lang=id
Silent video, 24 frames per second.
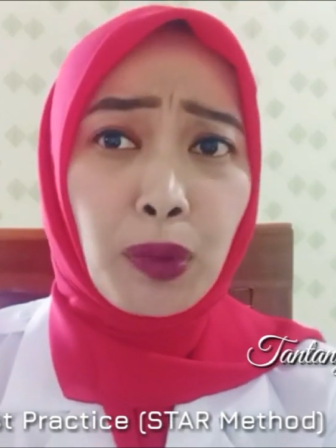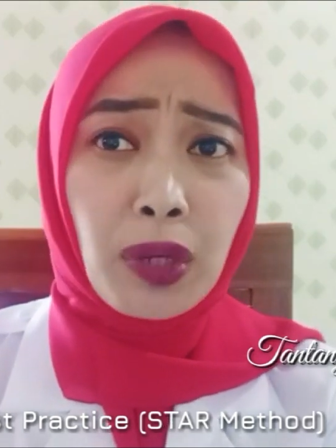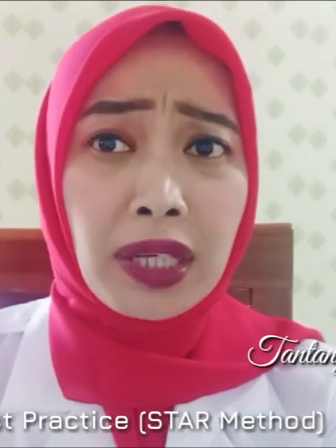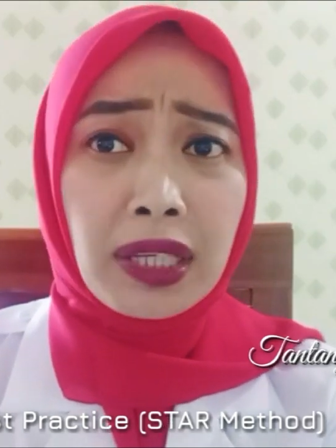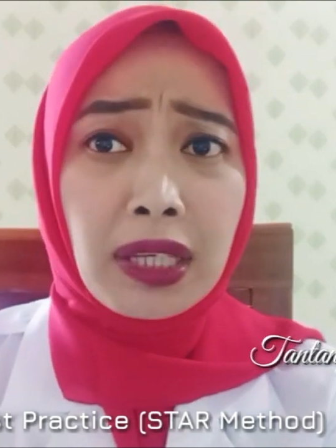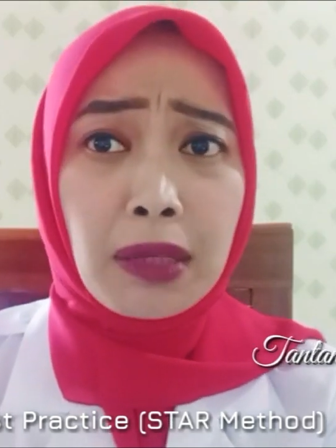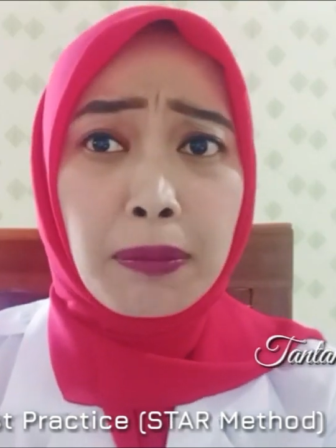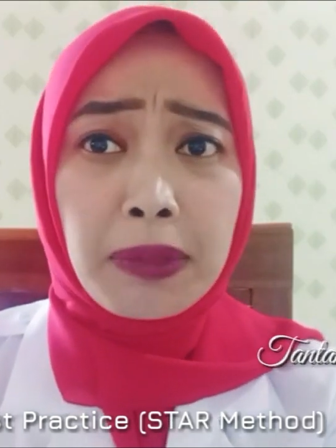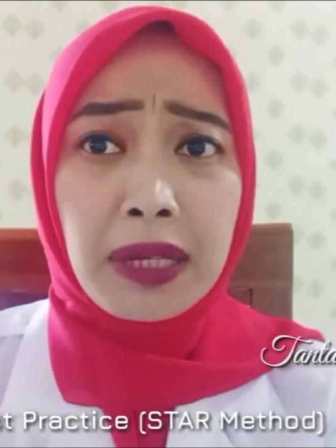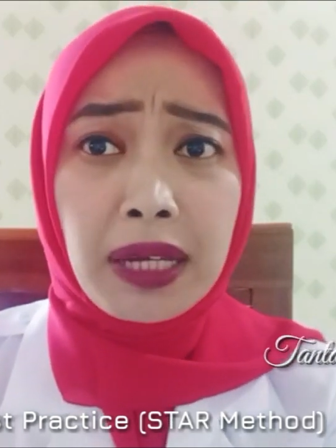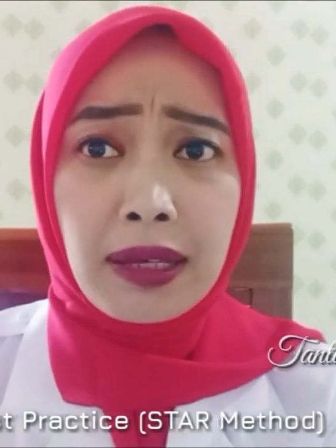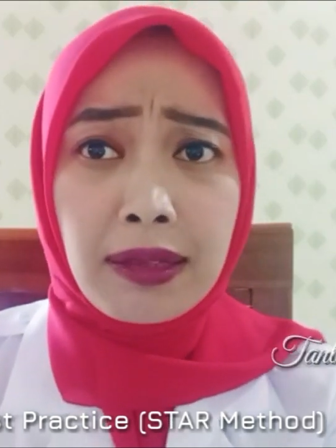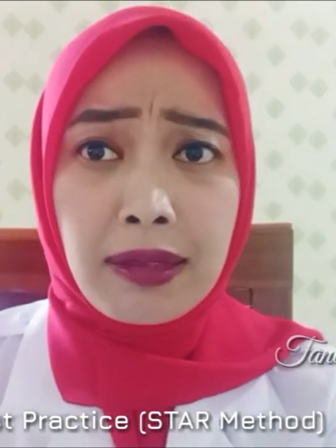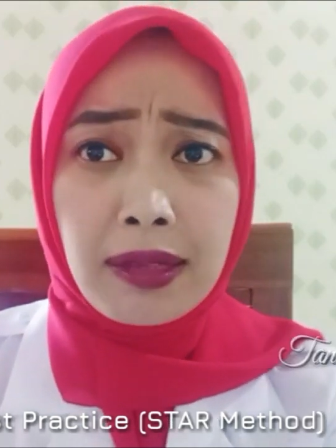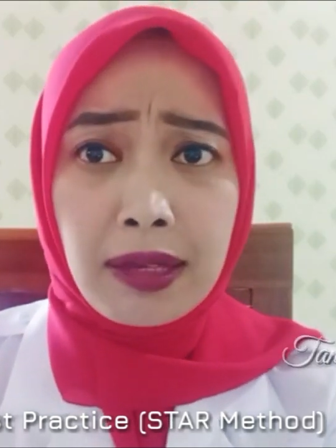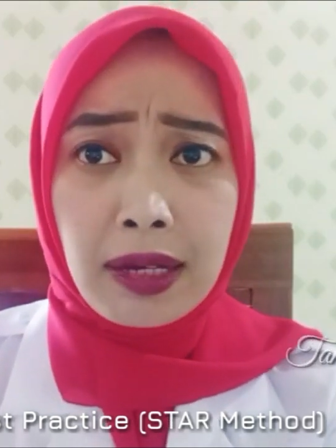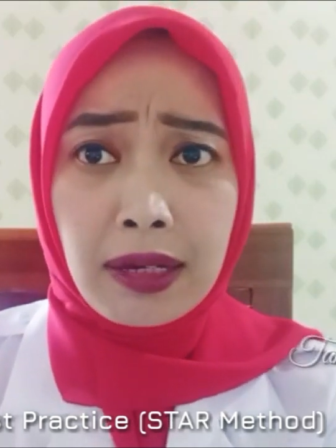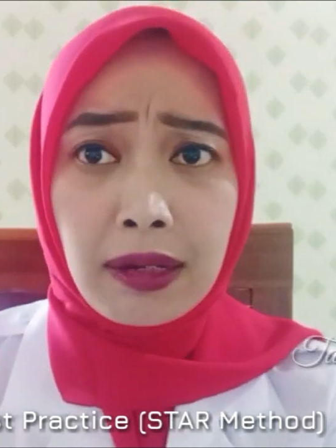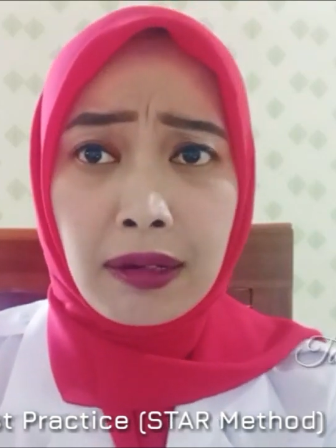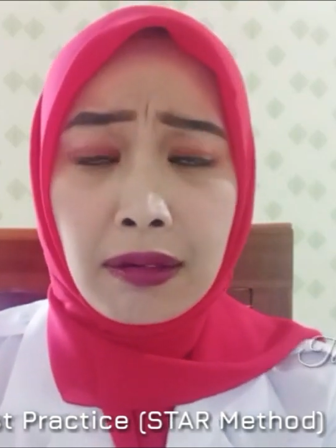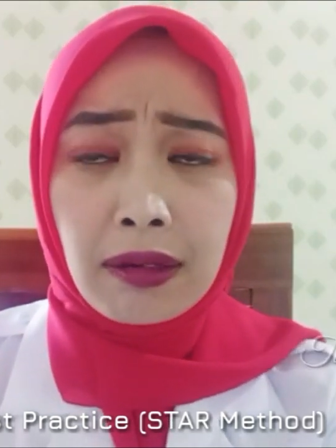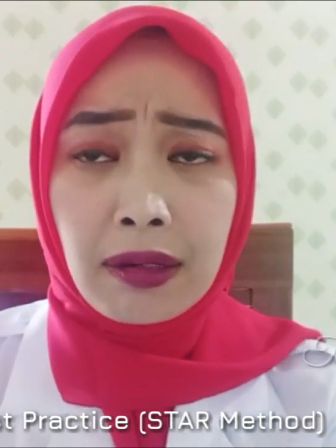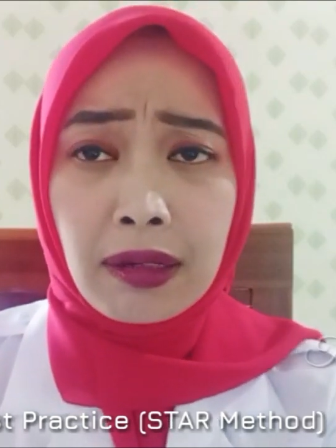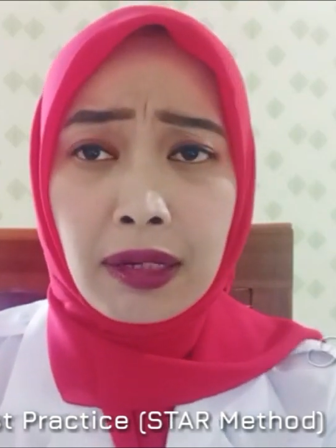lagi
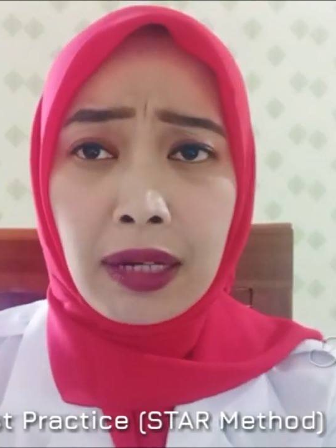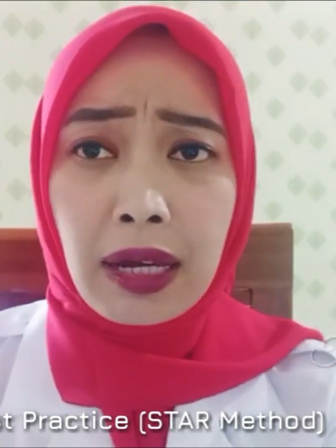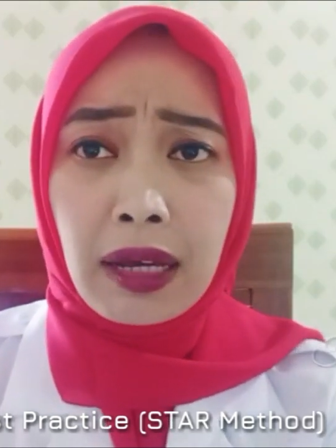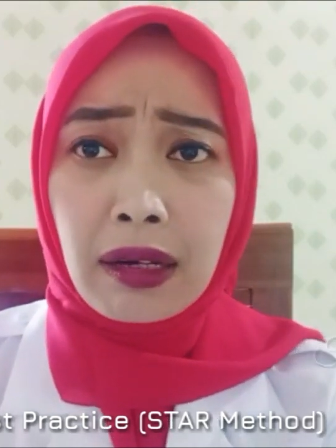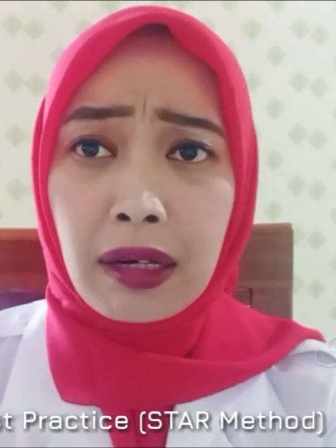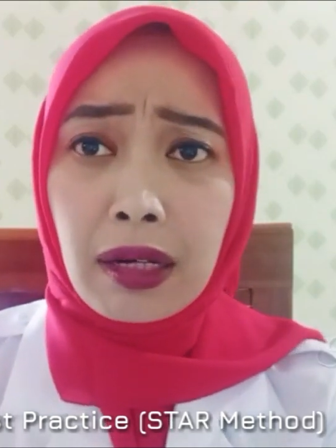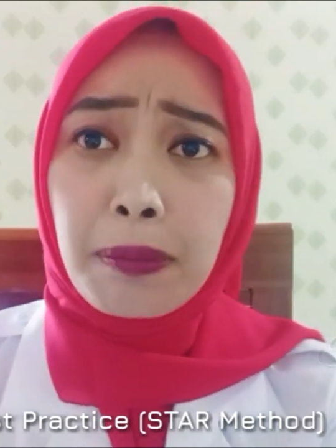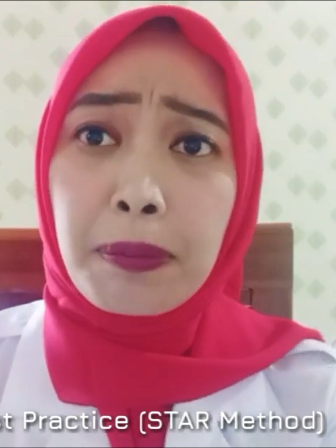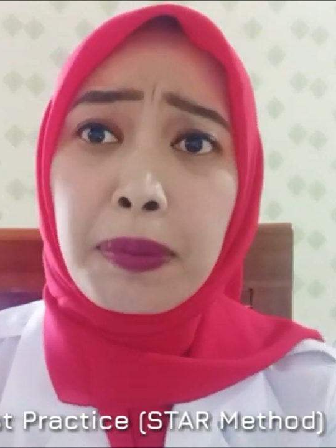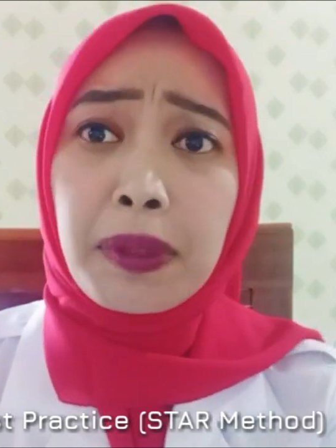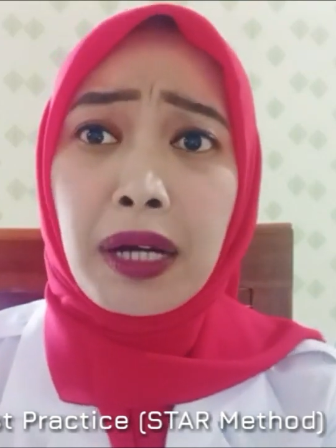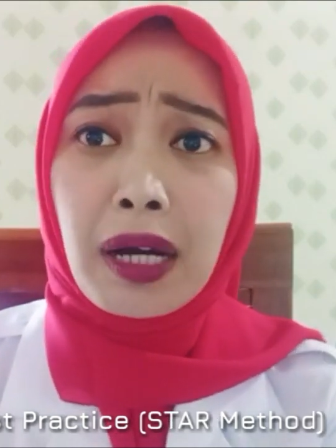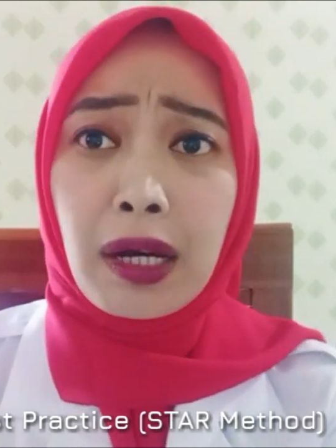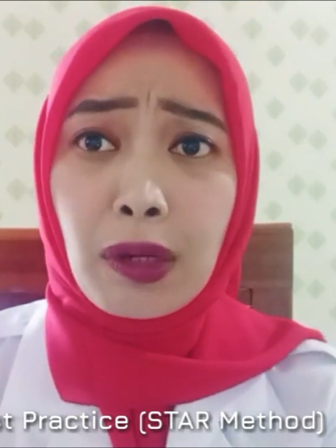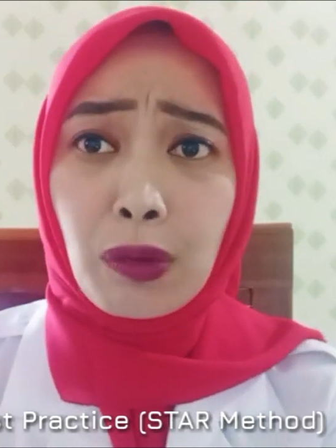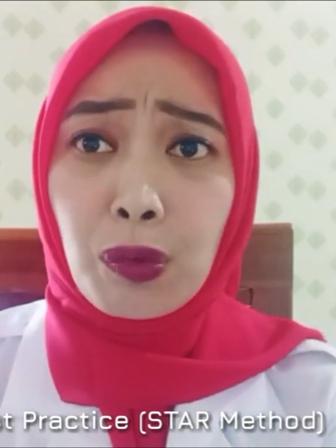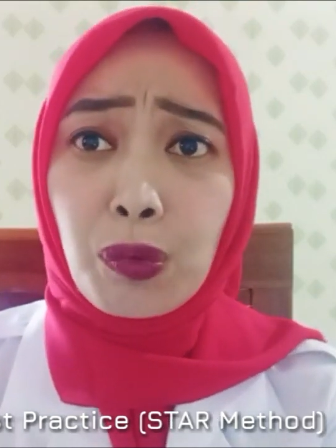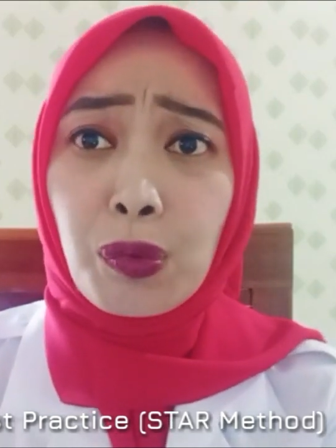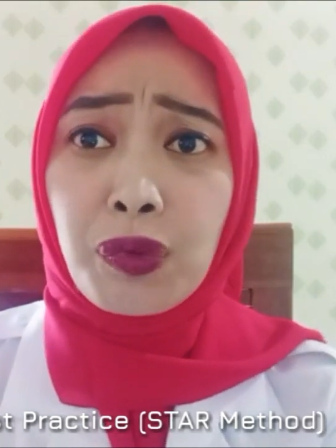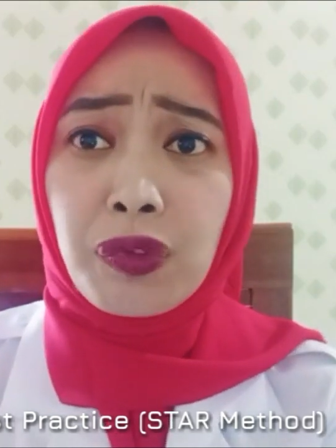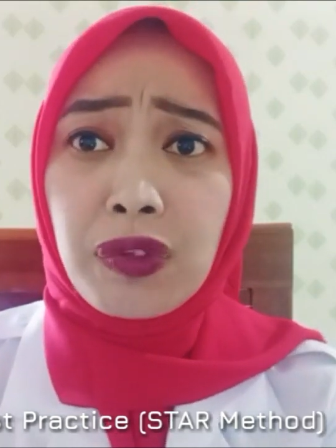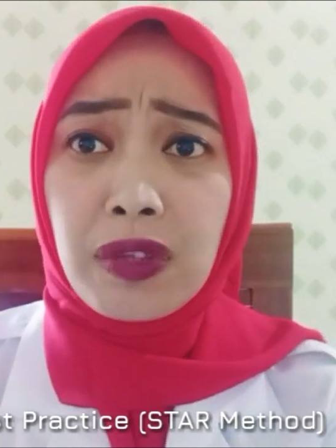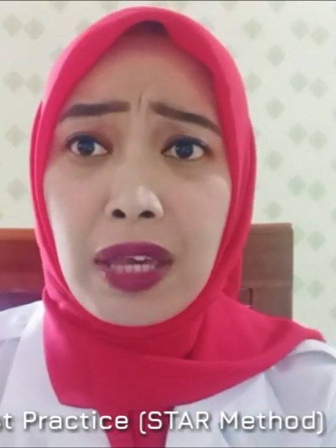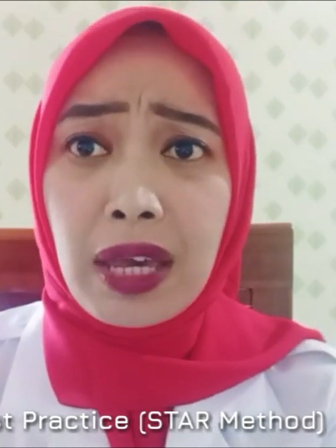belajar karena pengaruh
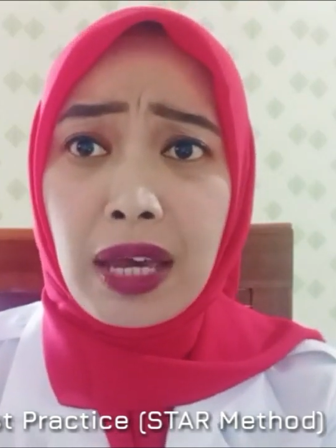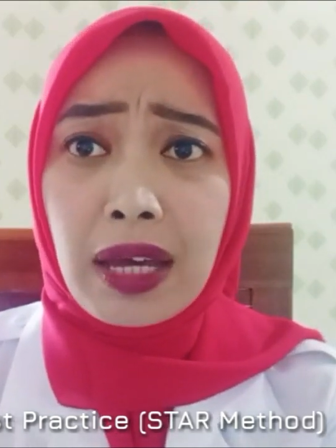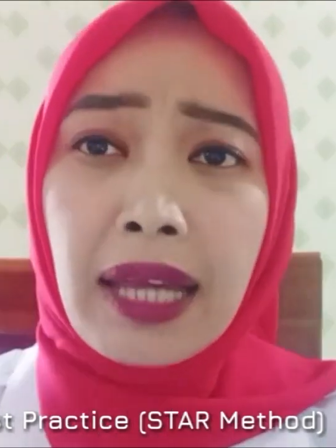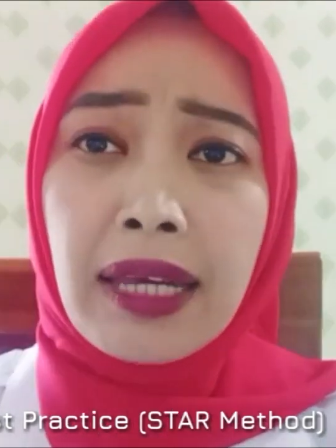usia.